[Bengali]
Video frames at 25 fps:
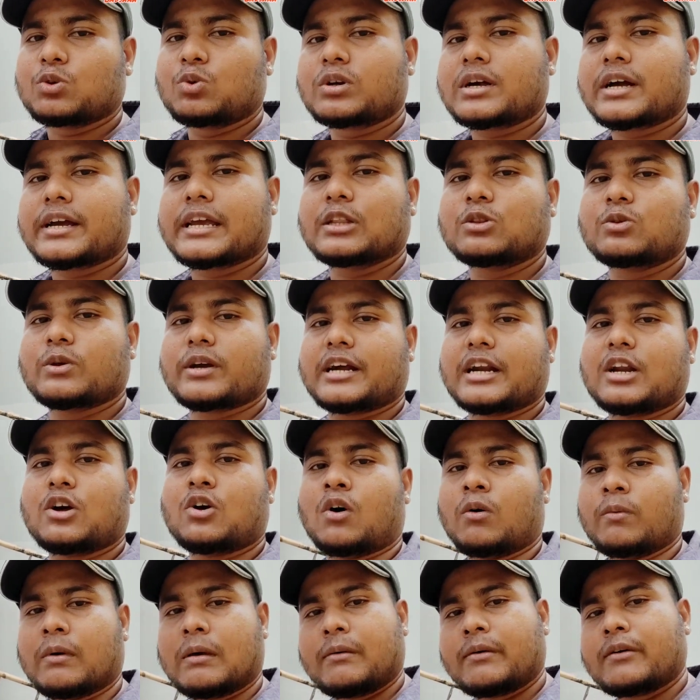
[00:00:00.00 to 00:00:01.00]
দুর্গা কিন্তু এখানে
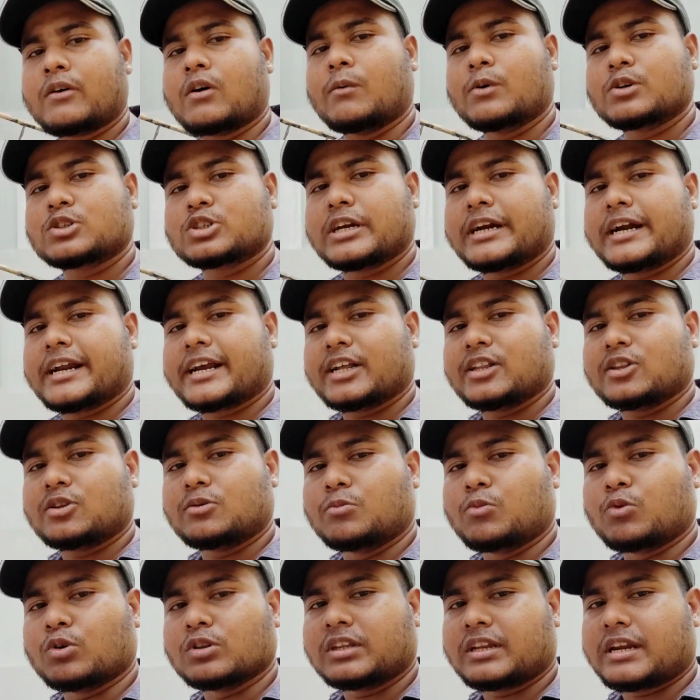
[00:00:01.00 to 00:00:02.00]
হবে এবং অবশ্যই এটা কিন্তু
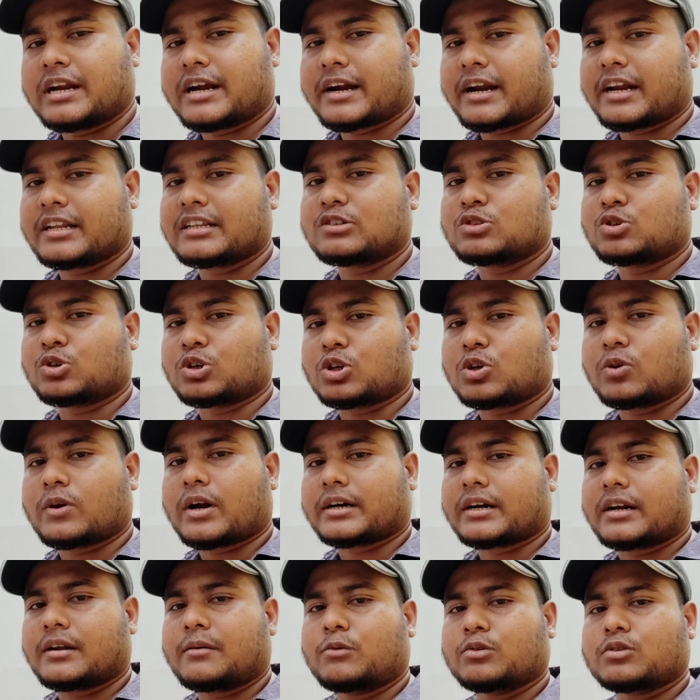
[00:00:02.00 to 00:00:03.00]
মন্দিরের একটা ছোট্ট
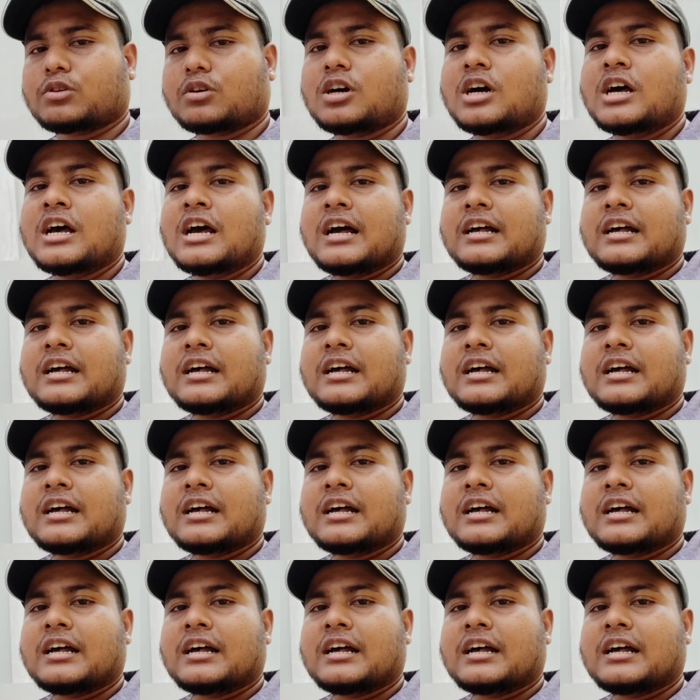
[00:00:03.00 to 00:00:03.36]
একটা মতো